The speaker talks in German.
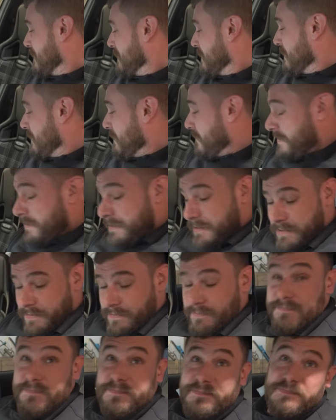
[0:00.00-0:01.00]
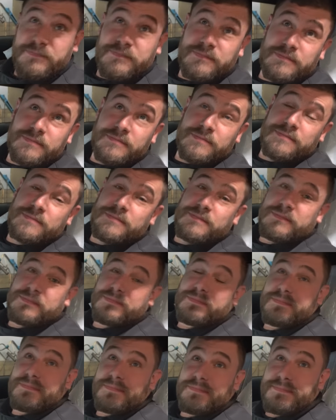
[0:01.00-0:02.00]
Erste Messung 469
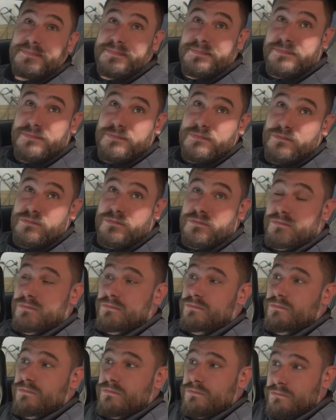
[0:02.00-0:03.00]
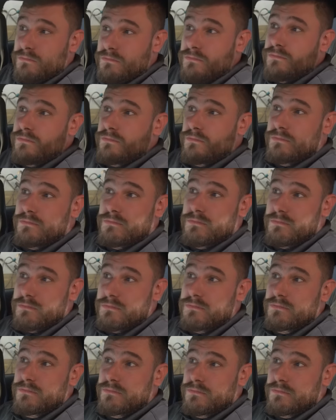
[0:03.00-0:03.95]
äh, ist eigentlich schon ganz gut, ne? Mhm. Oder?